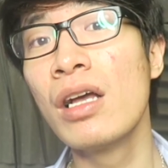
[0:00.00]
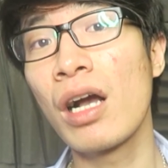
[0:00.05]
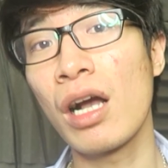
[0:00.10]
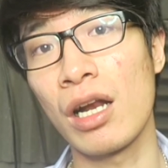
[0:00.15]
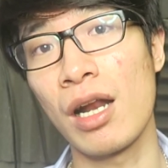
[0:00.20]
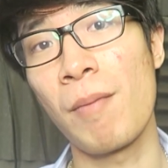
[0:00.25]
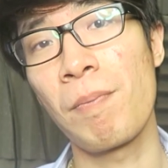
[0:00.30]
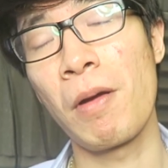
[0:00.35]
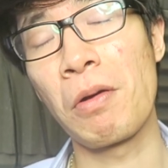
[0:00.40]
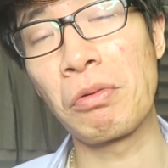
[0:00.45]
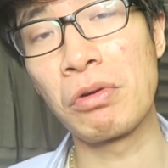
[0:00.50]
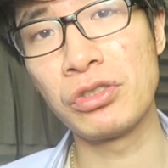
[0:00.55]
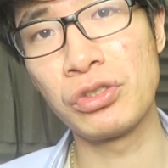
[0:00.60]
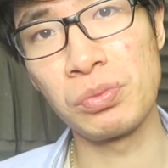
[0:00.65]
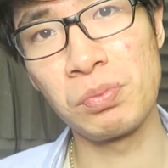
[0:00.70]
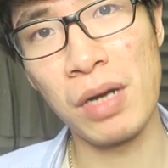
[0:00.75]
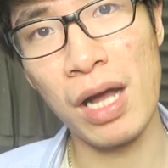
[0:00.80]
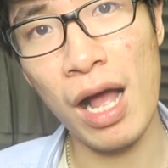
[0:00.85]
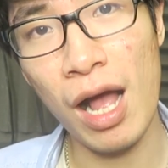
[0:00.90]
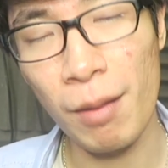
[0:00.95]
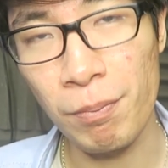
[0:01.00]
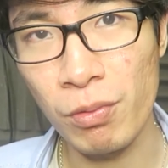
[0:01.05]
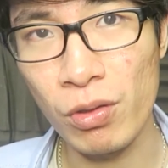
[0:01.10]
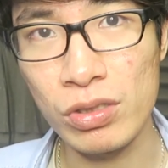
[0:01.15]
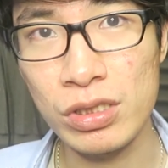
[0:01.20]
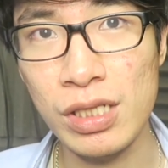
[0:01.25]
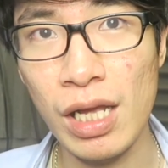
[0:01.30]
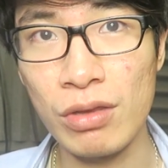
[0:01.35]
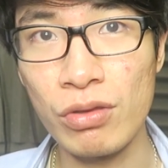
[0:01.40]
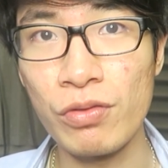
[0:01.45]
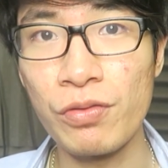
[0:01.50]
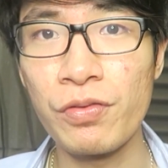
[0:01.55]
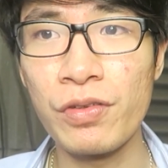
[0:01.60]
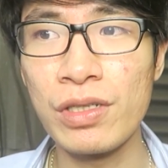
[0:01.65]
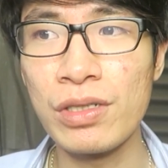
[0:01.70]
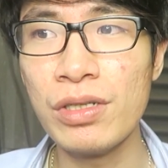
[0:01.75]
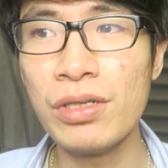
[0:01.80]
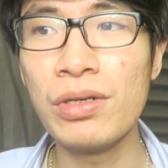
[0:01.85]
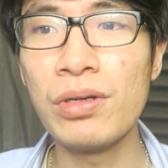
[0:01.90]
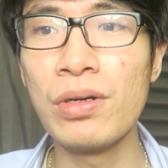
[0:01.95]
kenapa gue cuma upload satu
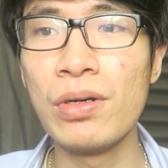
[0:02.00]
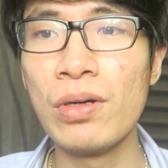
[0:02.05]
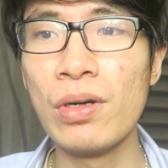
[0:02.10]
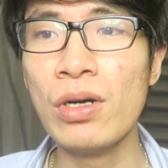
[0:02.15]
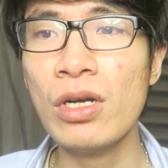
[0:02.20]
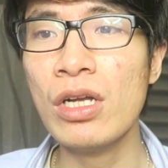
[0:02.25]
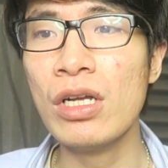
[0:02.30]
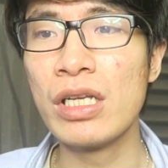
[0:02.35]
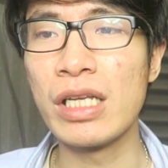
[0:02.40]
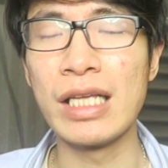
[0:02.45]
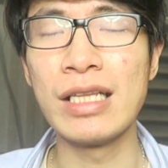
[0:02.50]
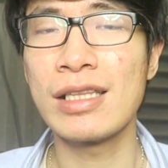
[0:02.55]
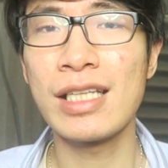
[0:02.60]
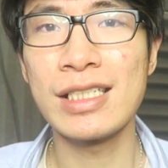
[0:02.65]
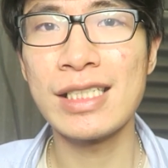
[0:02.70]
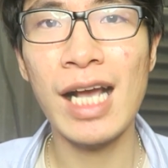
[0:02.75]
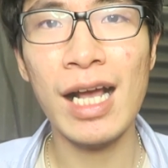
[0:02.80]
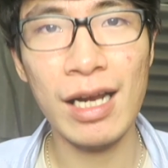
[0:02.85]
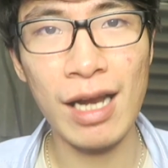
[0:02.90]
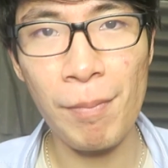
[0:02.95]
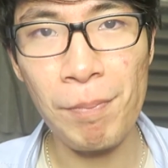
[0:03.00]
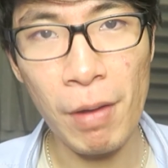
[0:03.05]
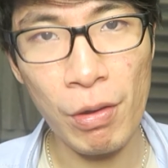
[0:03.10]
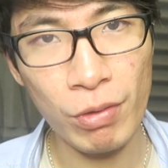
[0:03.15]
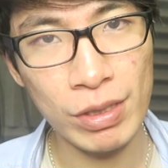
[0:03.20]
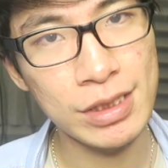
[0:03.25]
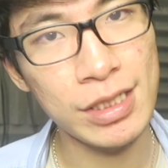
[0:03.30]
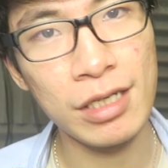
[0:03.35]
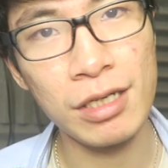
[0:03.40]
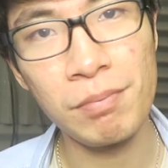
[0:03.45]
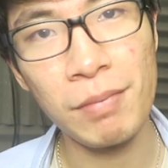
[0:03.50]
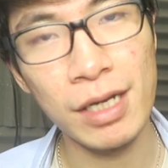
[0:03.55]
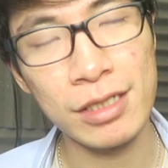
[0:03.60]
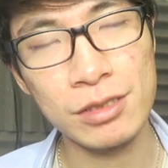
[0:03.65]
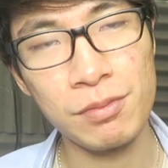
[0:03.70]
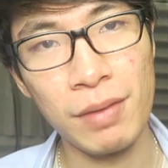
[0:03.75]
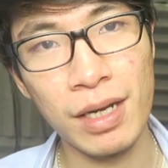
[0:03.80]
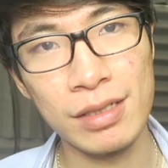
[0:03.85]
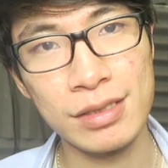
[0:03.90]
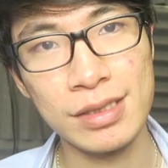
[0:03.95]
video intinya kenapa gue jadi
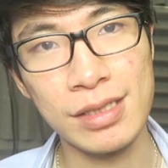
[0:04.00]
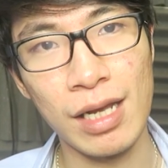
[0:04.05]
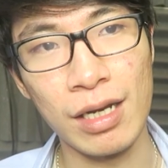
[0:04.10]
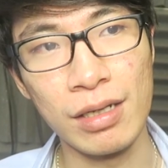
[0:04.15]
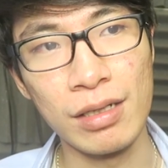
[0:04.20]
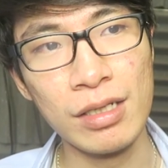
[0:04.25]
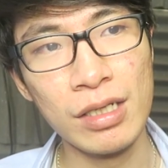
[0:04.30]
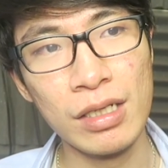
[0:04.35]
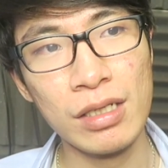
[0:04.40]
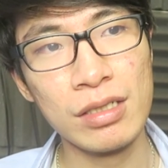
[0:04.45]
males-malesan